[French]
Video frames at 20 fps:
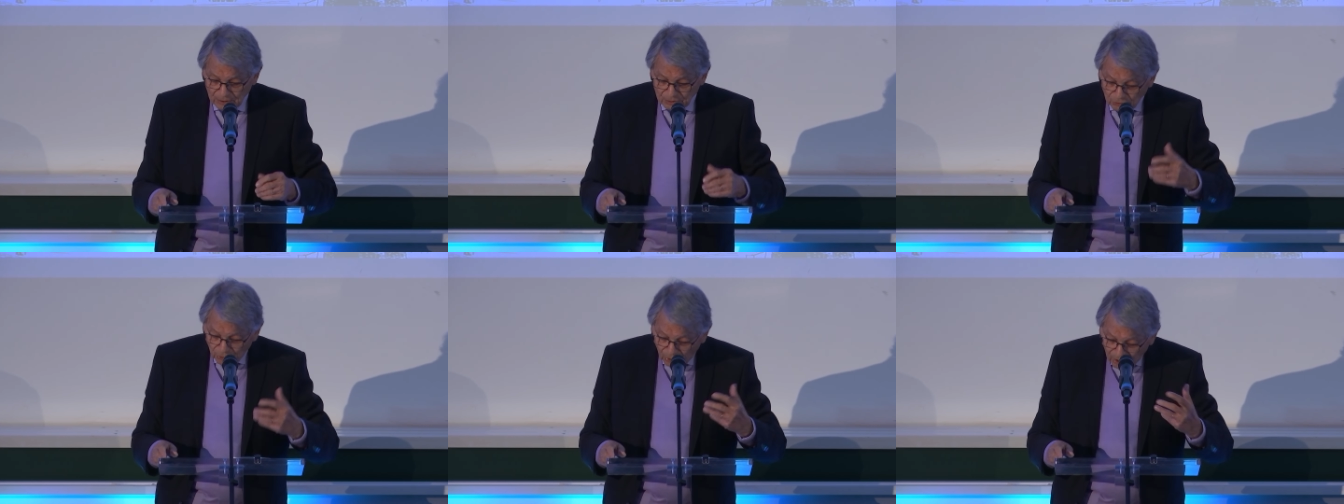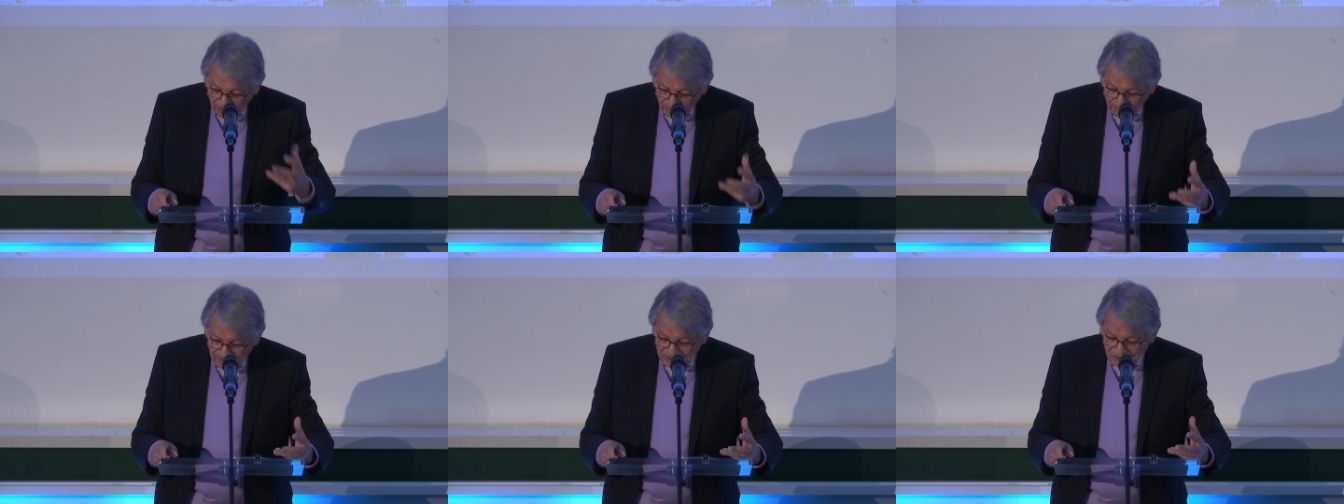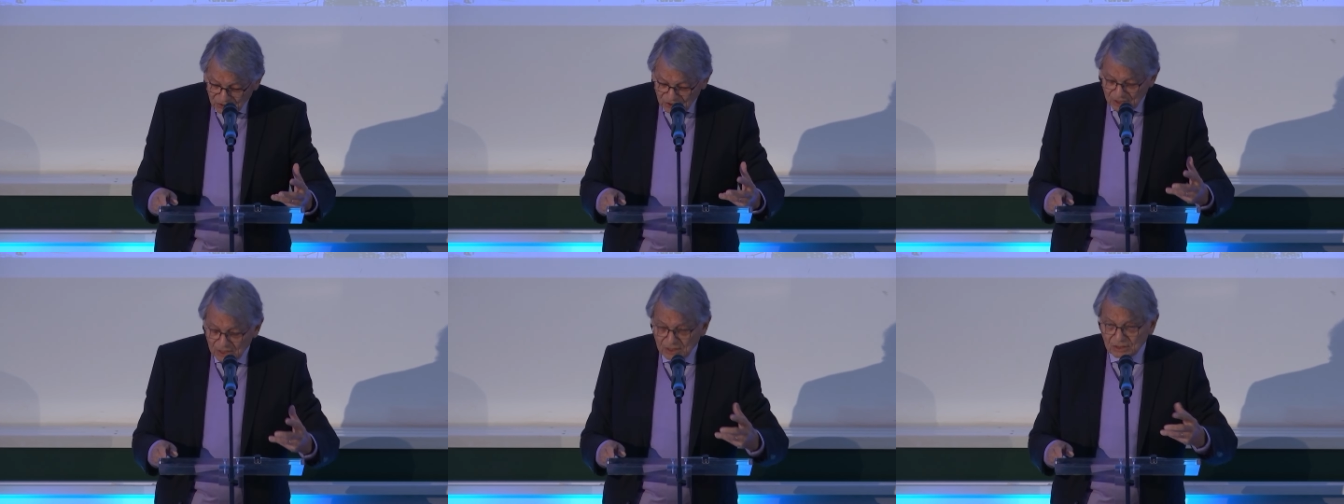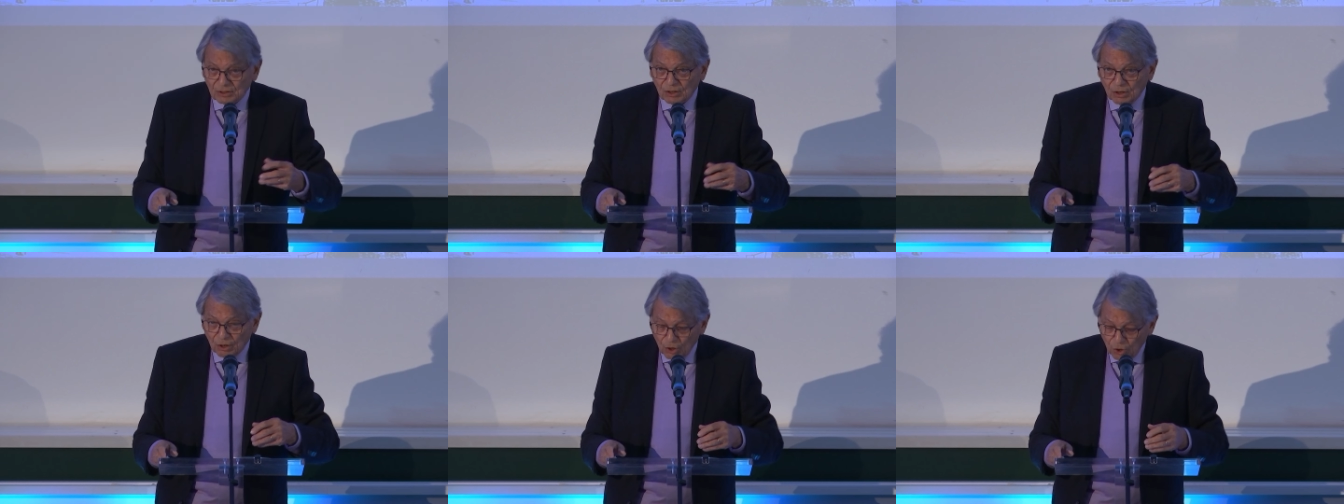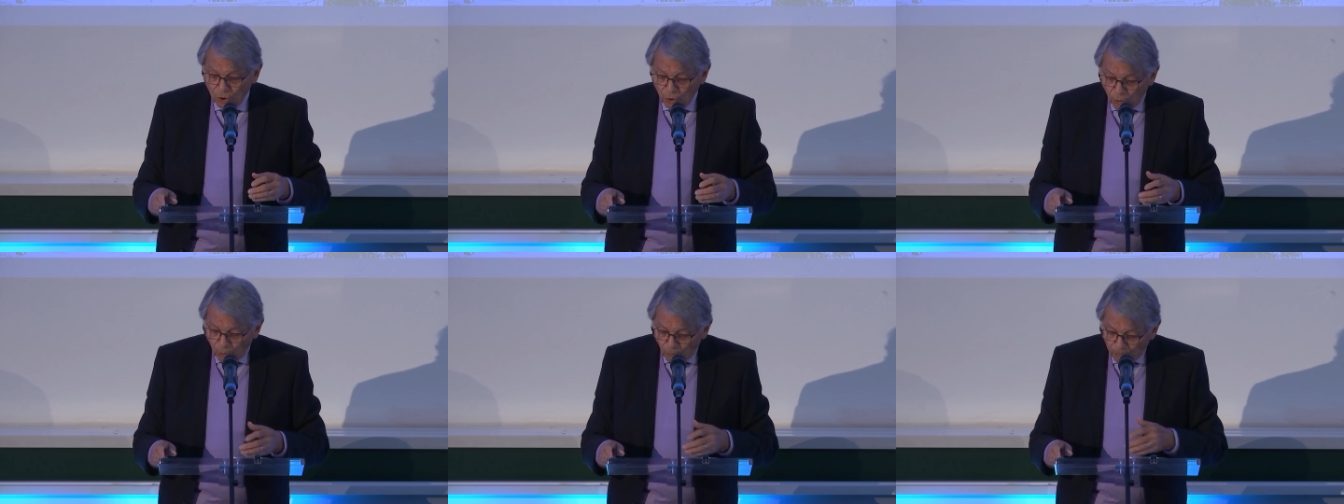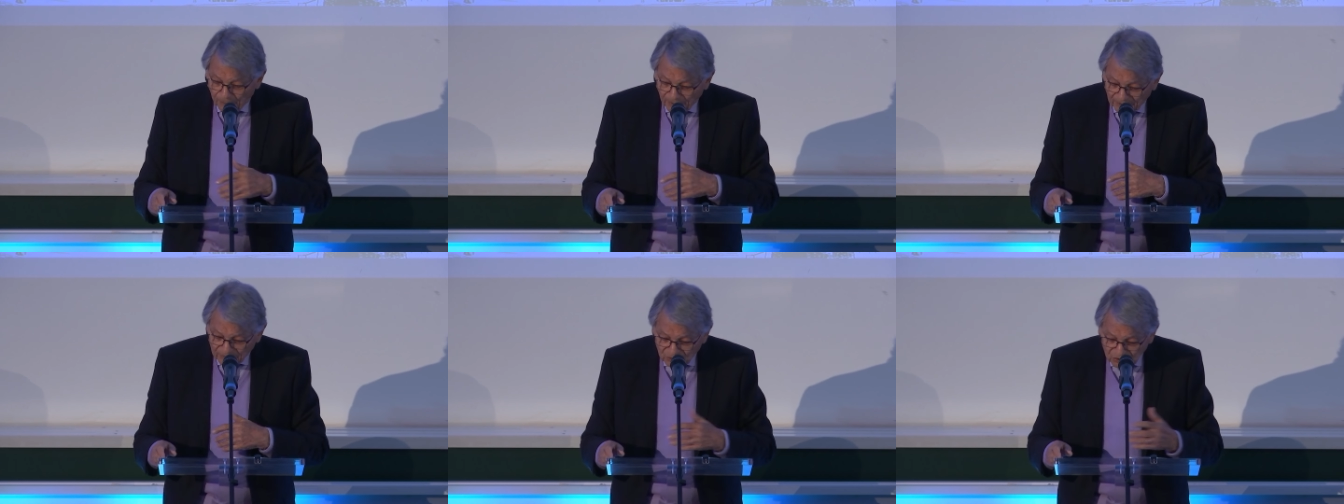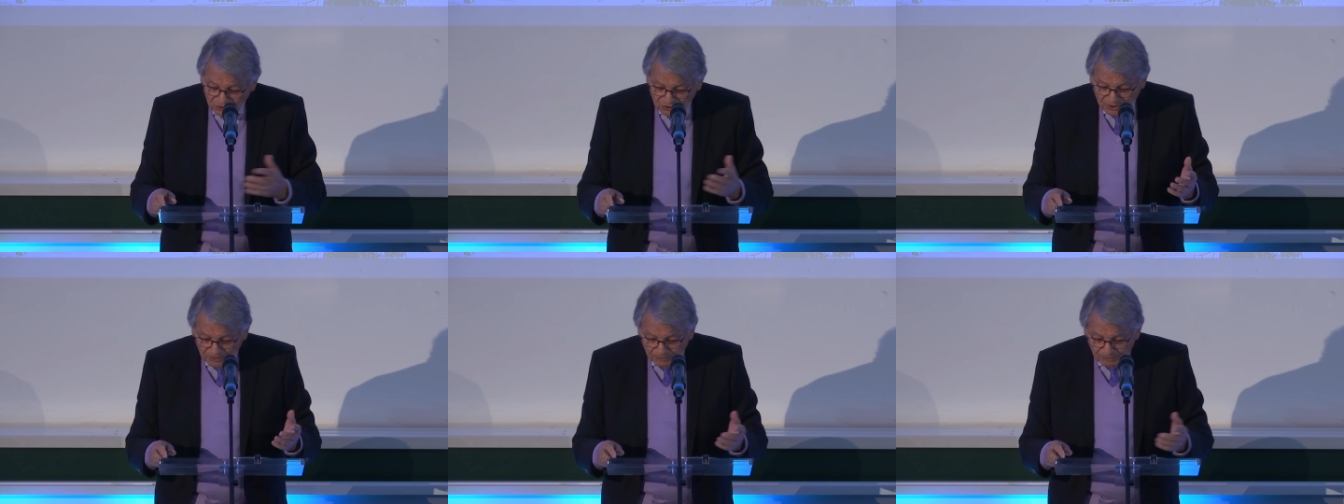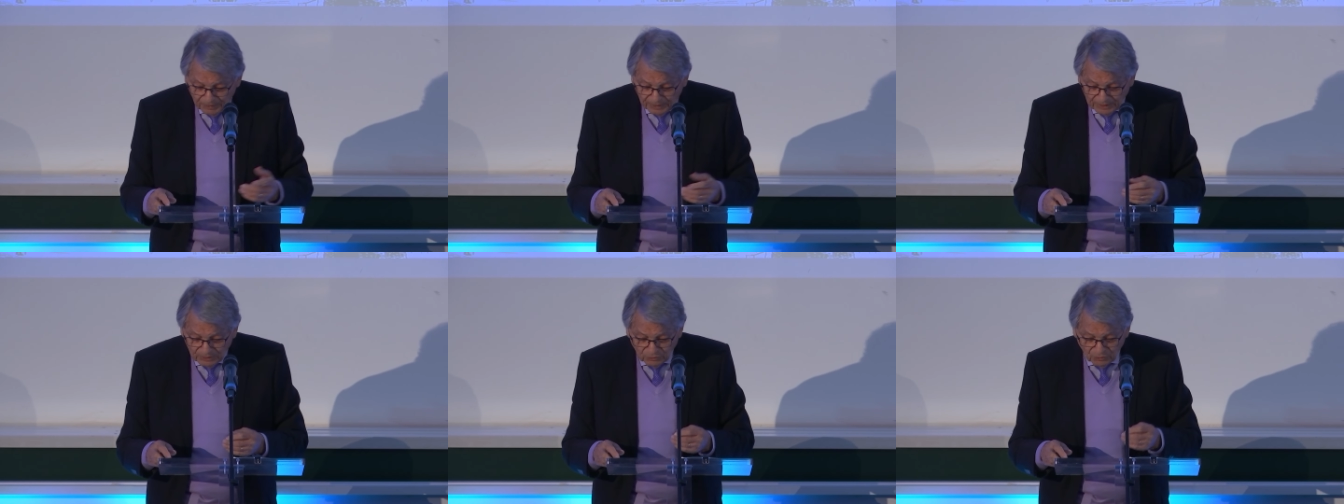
de la médecine ont participé